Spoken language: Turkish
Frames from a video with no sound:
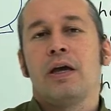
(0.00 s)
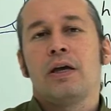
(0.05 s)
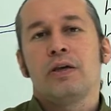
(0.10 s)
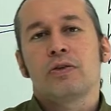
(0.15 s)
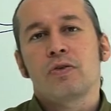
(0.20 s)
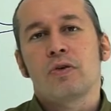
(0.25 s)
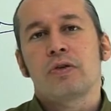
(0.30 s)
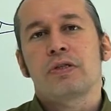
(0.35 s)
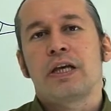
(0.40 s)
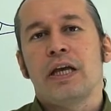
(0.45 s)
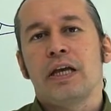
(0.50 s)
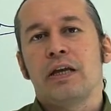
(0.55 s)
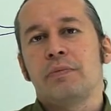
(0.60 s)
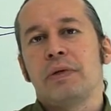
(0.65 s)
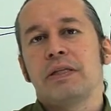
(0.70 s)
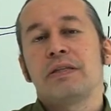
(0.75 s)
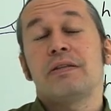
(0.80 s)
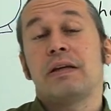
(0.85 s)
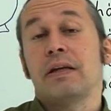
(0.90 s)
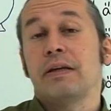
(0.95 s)
Söz
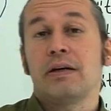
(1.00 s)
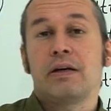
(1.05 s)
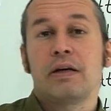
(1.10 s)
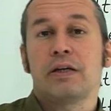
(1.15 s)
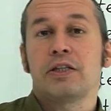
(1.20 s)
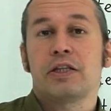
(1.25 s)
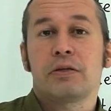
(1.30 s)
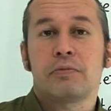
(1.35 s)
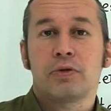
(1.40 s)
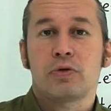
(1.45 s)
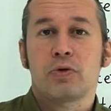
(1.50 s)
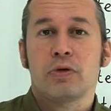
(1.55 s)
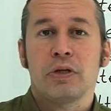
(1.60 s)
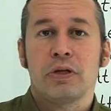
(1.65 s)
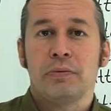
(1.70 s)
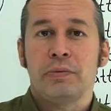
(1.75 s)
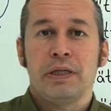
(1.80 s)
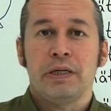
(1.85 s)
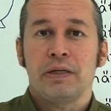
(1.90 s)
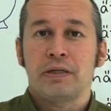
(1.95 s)
gelimi treni kaçırmış
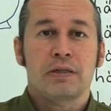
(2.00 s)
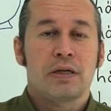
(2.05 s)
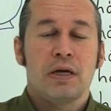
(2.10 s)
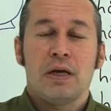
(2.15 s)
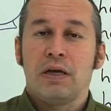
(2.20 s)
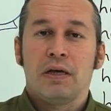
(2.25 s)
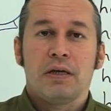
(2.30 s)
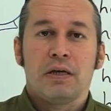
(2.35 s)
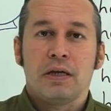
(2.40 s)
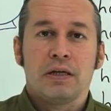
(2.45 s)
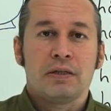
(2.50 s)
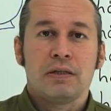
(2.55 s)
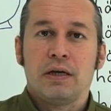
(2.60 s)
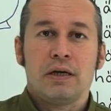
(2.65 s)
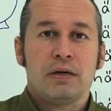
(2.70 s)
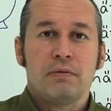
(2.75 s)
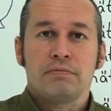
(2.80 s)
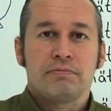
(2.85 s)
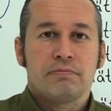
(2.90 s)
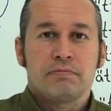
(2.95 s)
olabilir ya
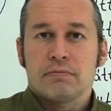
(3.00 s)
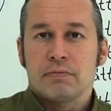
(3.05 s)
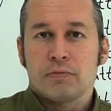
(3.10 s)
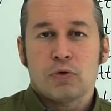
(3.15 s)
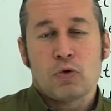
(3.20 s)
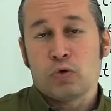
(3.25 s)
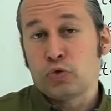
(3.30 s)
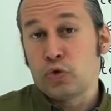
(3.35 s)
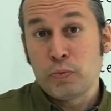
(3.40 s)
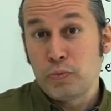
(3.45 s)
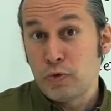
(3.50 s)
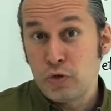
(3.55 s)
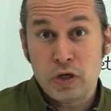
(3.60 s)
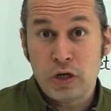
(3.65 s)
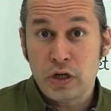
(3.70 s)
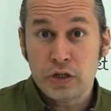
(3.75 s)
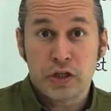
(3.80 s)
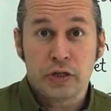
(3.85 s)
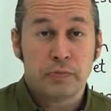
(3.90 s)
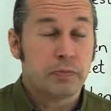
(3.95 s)
da otobüsü
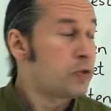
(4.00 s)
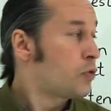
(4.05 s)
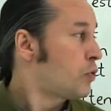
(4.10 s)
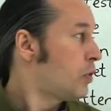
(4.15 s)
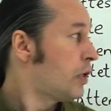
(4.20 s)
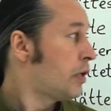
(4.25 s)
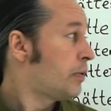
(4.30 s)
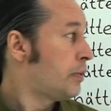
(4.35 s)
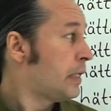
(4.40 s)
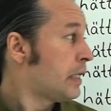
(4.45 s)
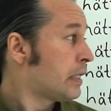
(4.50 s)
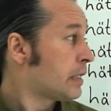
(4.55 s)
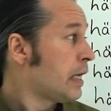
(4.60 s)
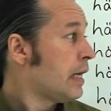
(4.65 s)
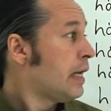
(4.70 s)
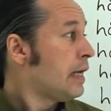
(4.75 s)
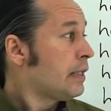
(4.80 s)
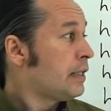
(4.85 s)
kaçırmış olabilir.